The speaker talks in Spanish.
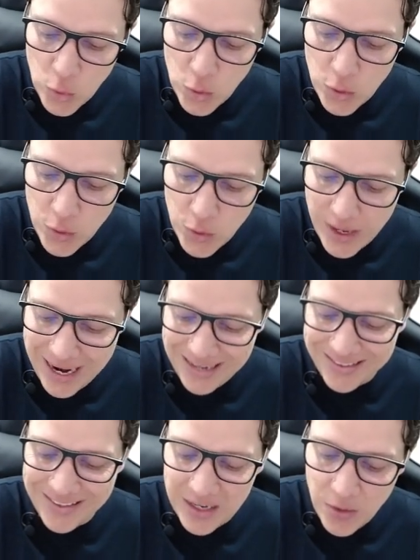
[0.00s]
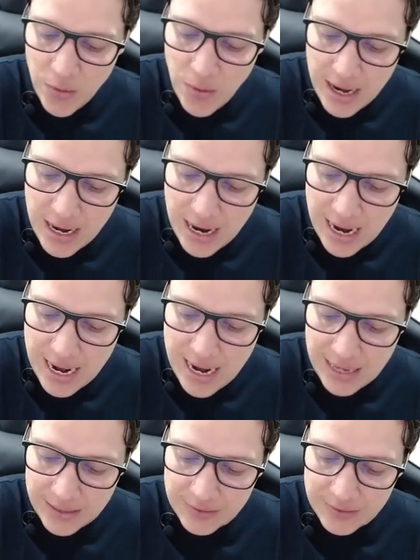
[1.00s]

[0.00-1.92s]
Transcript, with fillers: 1 es igual a la